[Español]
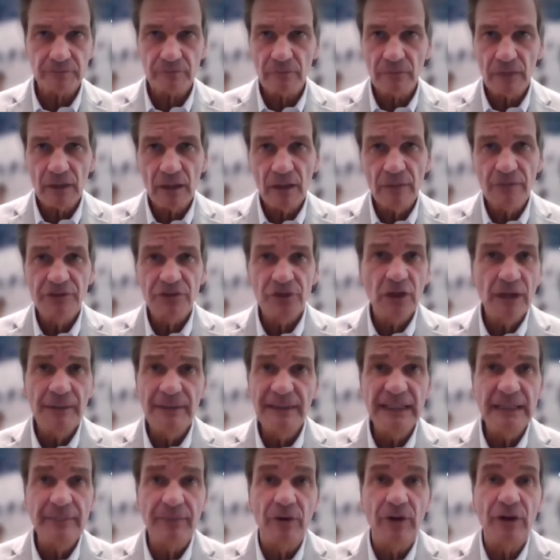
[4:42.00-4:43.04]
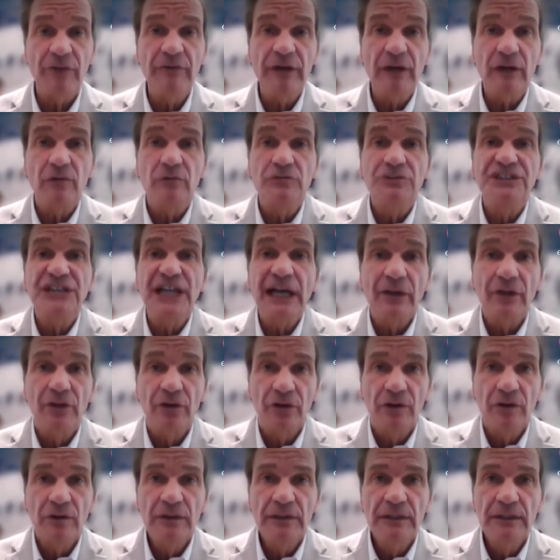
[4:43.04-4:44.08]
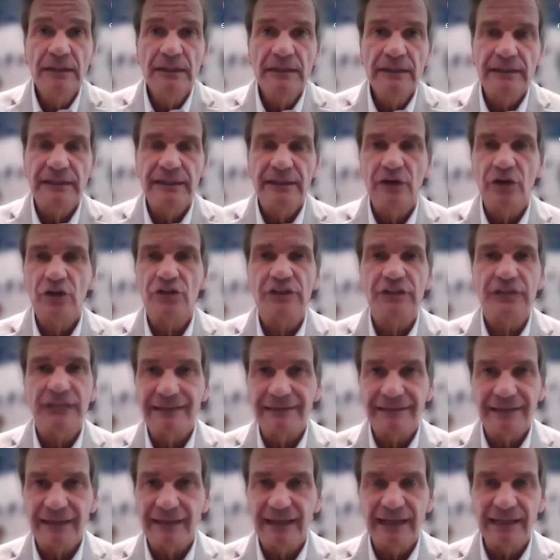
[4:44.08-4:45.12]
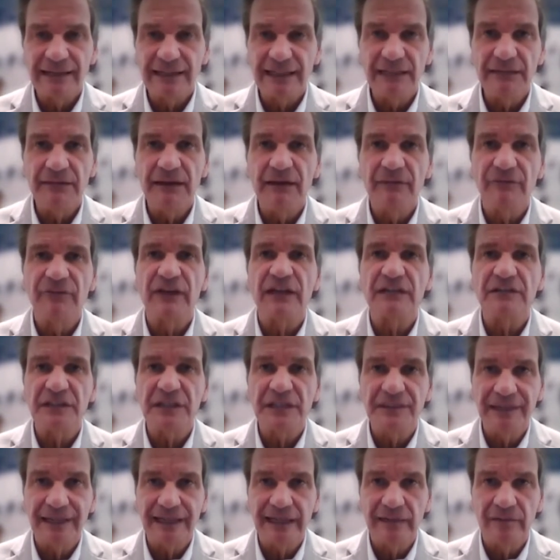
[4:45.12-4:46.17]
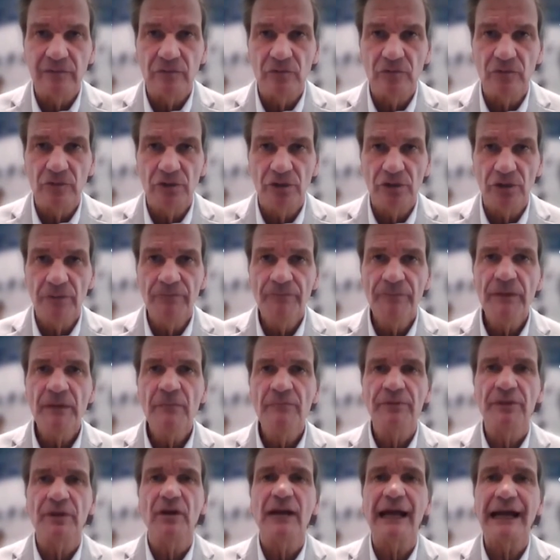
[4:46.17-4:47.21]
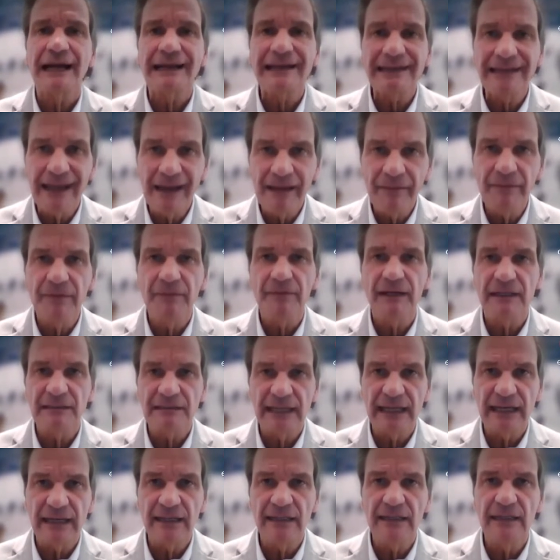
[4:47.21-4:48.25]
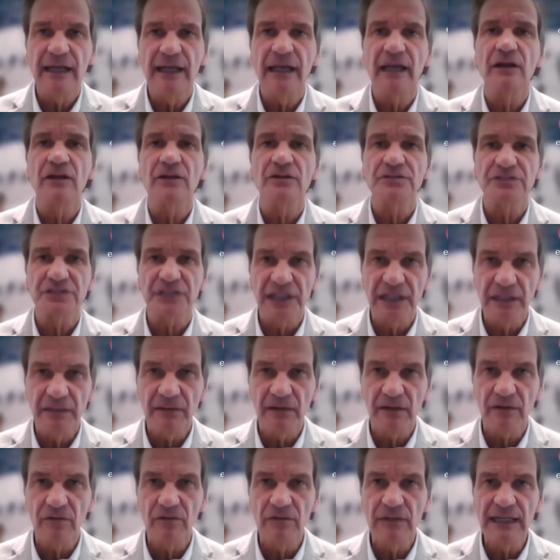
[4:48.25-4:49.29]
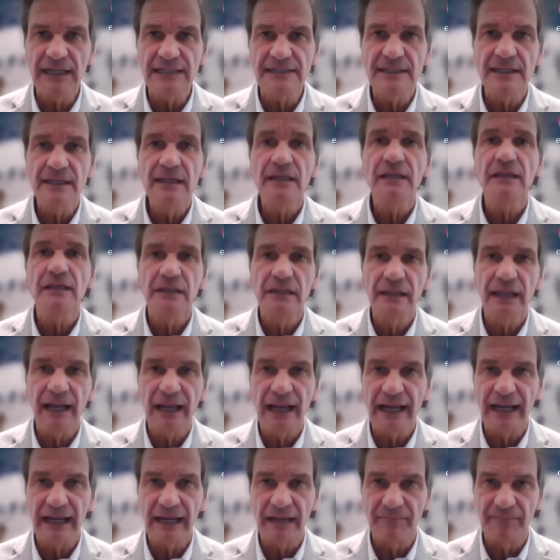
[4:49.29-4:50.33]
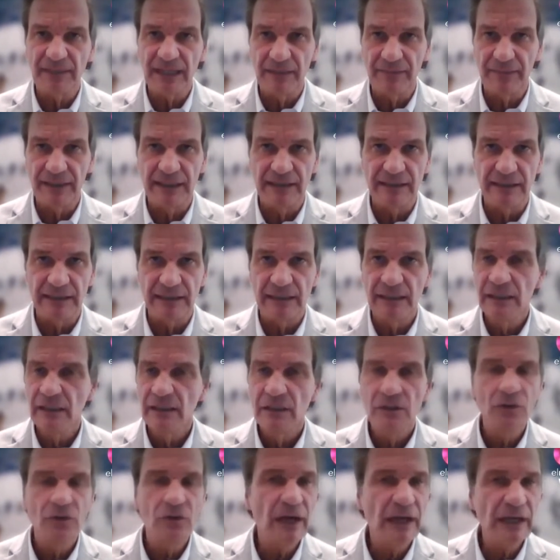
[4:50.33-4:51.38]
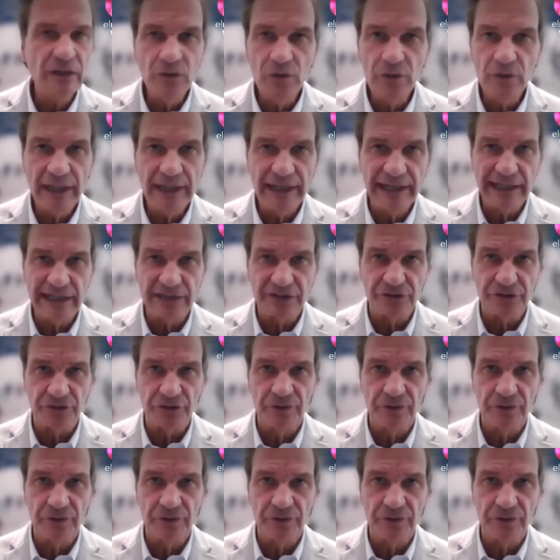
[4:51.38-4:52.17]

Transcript: solamente porque no he escuchado de otra alternativa efectiva en el mundo, pero la clave va a estar en conseguir vacunas y darlas rápidamente. No hay duda en eso.